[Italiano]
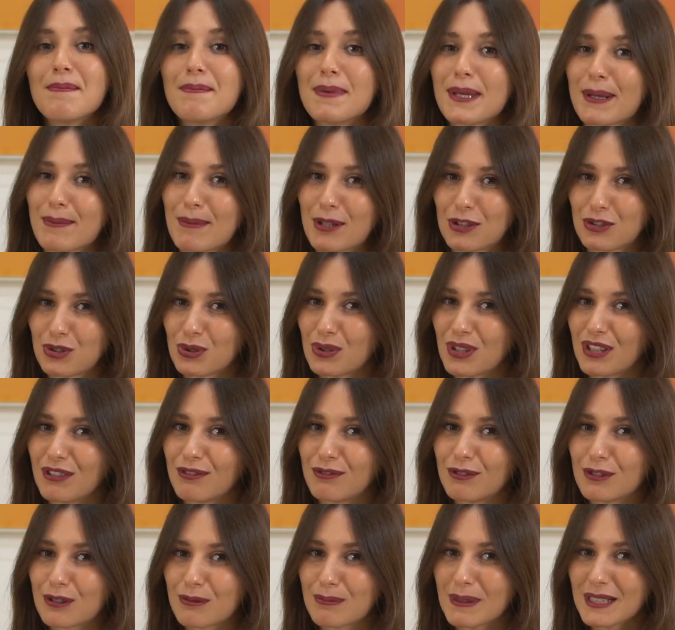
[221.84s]
Per maggiori
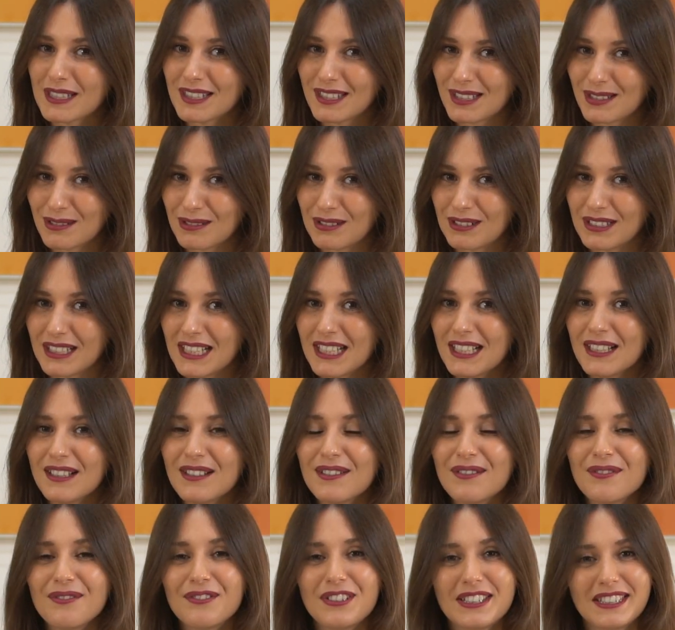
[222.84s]

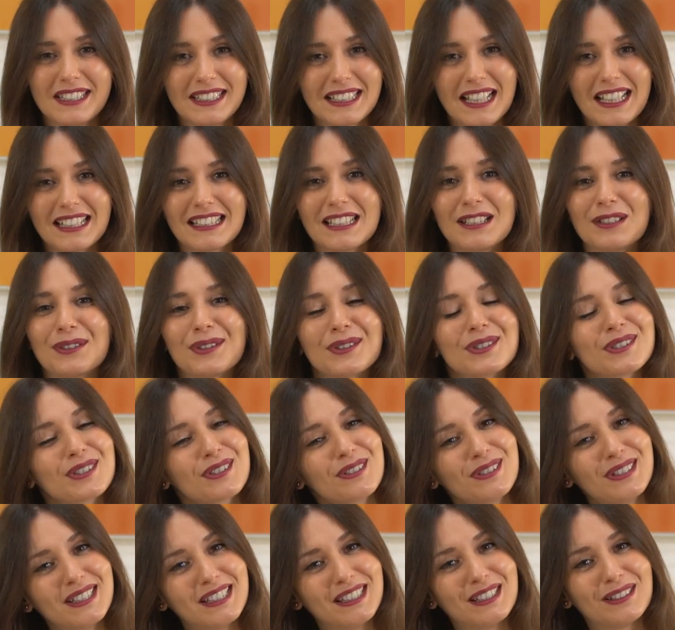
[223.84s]
informazioni visitate il
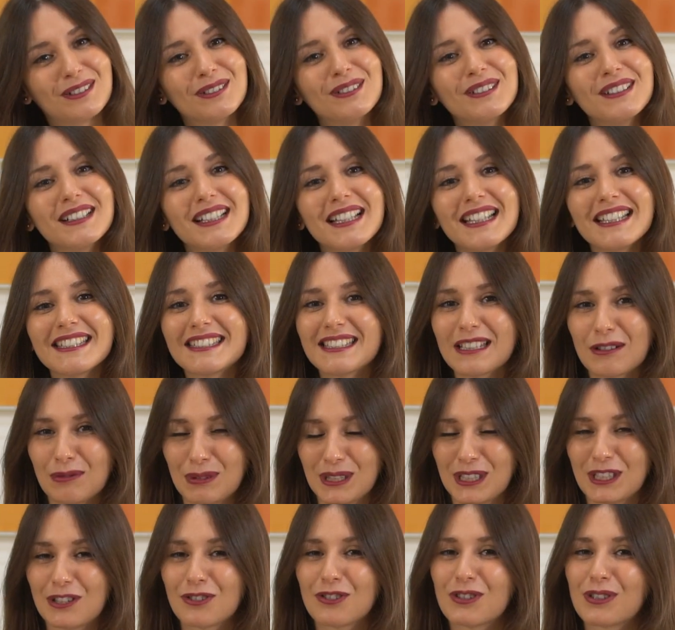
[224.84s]
nostro sito e
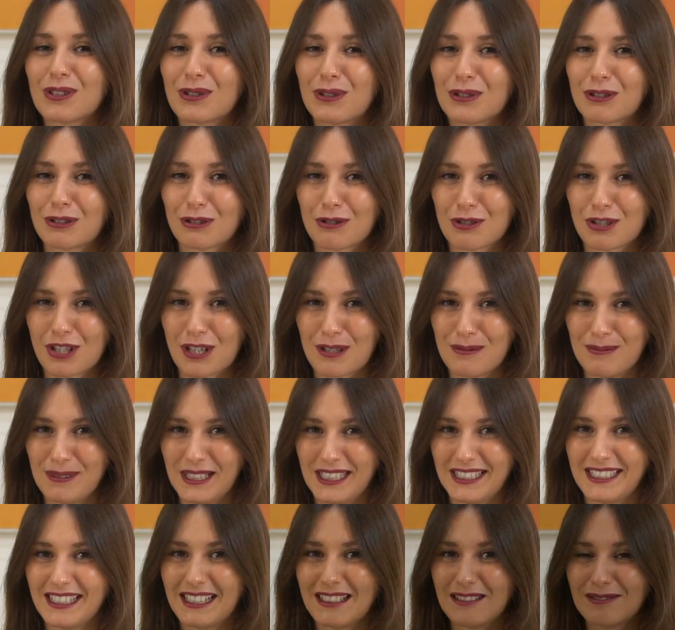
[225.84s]
seguiteci sui social
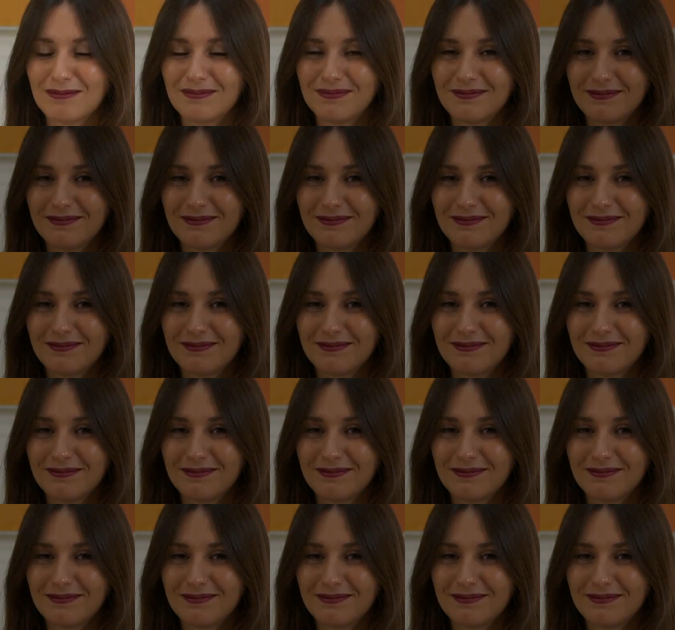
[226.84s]
media.